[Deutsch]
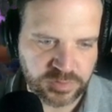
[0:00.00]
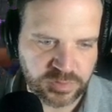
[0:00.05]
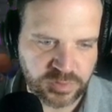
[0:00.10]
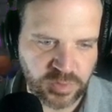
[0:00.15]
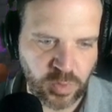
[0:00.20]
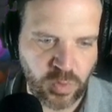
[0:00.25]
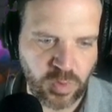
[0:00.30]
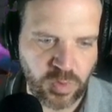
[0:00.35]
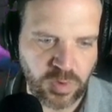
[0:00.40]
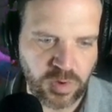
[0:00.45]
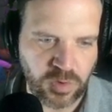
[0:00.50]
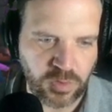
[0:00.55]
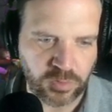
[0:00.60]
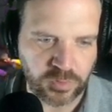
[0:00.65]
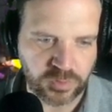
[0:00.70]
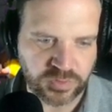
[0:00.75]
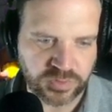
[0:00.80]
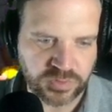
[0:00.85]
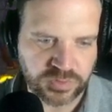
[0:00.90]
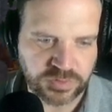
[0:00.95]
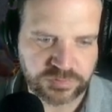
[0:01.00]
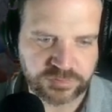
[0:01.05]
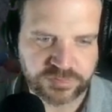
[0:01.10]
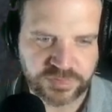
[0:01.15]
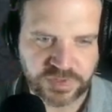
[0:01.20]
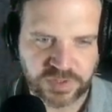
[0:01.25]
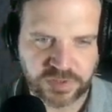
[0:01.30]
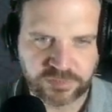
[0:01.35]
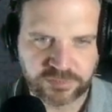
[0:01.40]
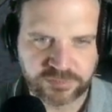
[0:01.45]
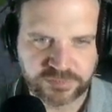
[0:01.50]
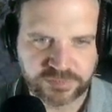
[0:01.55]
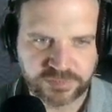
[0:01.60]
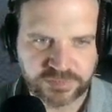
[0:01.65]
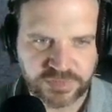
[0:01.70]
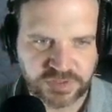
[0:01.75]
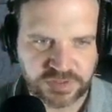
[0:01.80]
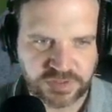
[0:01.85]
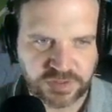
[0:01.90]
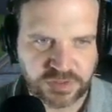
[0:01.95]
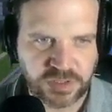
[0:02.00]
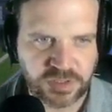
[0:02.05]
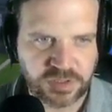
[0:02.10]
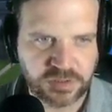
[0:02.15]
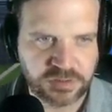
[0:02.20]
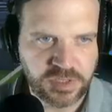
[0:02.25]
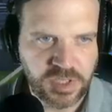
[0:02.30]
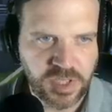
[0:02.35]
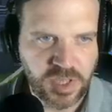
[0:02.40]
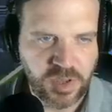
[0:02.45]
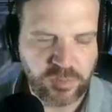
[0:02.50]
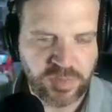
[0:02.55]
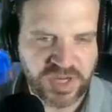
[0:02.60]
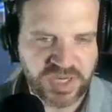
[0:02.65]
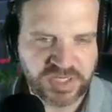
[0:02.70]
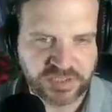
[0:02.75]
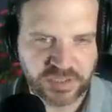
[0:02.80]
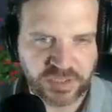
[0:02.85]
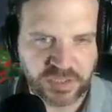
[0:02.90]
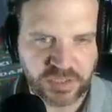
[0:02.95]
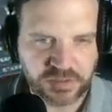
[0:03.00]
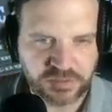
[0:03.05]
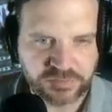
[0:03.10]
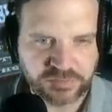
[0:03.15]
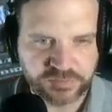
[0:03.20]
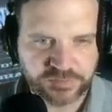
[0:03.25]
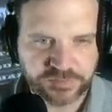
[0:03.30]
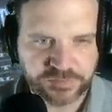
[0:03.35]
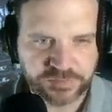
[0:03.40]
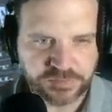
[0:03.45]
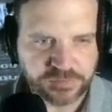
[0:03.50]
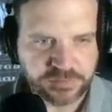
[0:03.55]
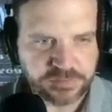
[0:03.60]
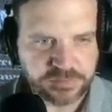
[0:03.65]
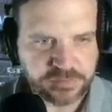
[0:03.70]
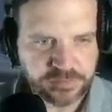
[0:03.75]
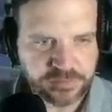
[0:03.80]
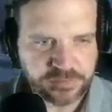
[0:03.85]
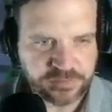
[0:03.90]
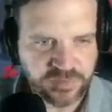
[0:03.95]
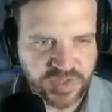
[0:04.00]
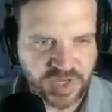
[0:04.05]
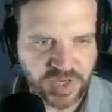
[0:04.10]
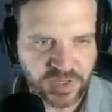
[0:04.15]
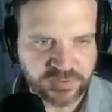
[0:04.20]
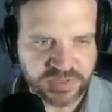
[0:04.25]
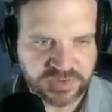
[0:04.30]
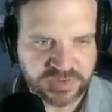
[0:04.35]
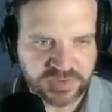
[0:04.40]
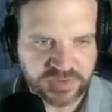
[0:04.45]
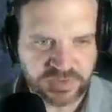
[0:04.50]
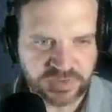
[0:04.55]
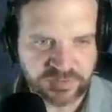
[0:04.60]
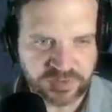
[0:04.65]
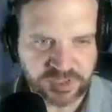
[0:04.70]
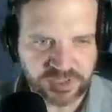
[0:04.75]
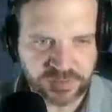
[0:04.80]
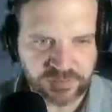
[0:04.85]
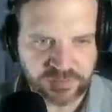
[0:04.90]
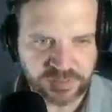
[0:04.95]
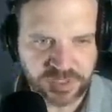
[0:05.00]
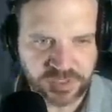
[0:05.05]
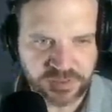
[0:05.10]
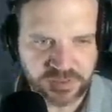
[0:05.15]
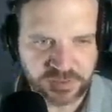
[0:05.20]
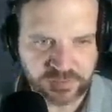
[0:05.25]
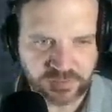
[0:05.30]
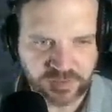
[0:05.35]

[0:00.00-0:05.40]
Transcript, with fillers: Co-Host, ja. Also der Partner. Haben das zu zweit gemacht